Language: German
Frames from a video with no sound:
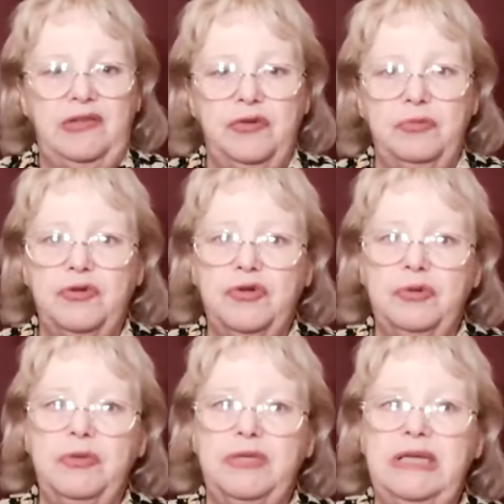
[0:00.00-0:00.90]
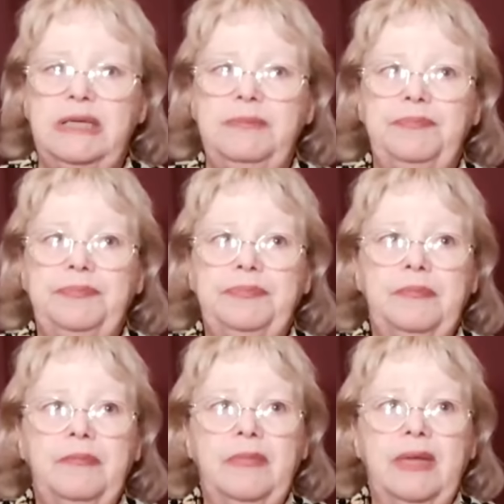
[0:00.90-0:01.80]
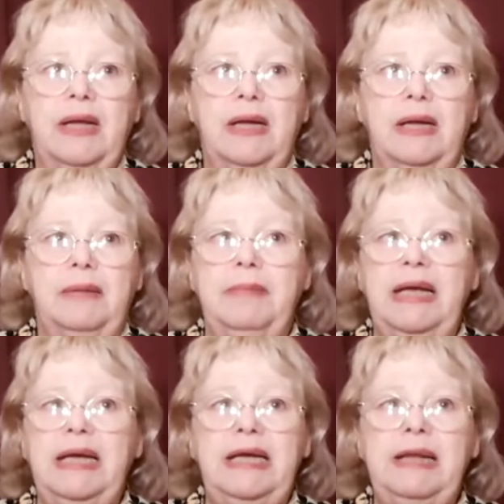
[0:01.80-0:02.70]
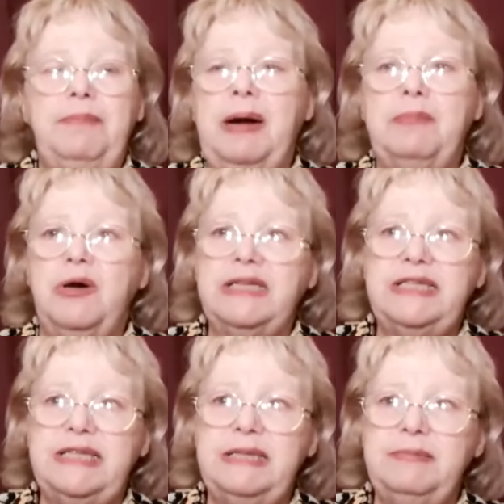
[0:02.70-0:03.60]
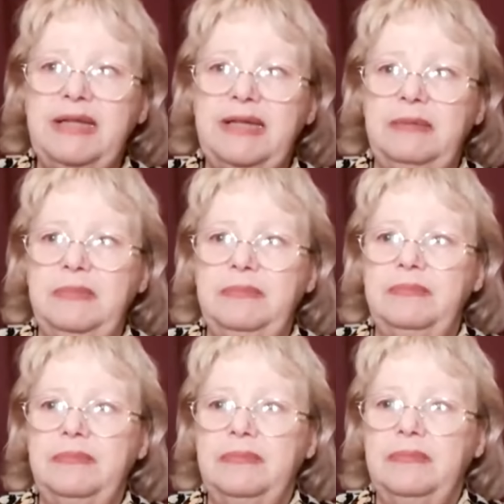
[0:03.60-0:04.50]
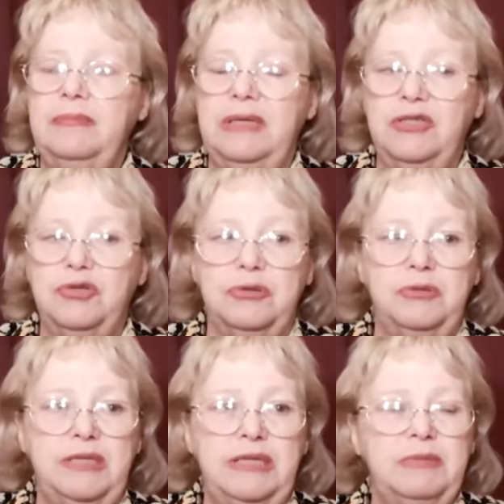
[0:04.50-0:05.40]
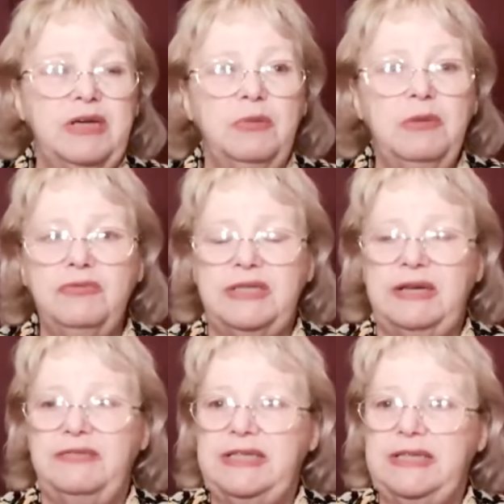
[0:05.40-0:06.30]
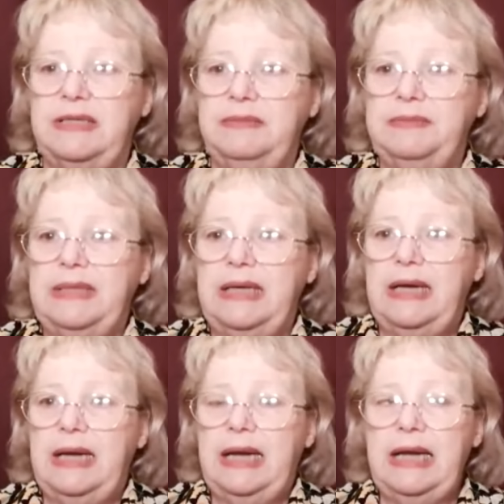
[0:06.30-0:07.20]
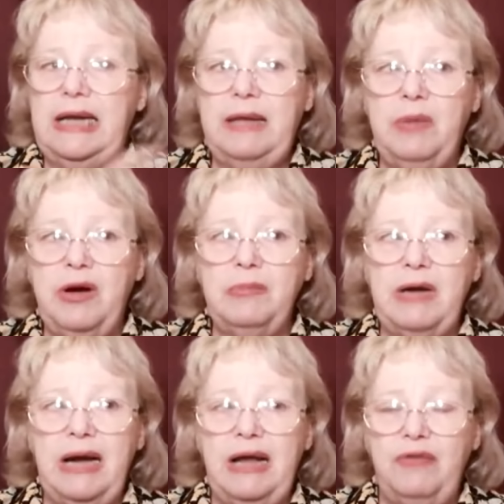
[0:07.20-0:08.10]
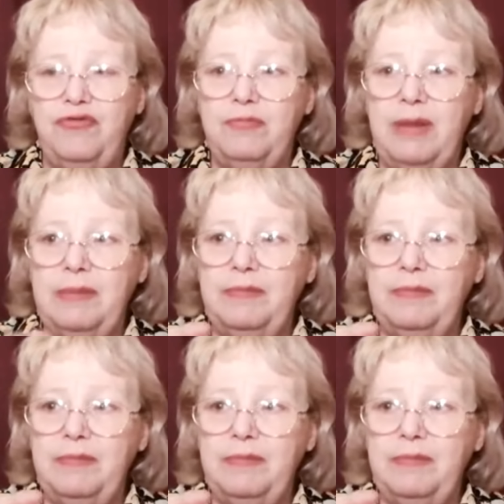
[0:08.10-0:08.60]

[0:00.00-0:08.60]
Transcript: Und dieser Herr sagte zu mir, aber er ist nicht hier gestorben, gnädige Frau. Und so fragte ich ihn, woher er das wisse.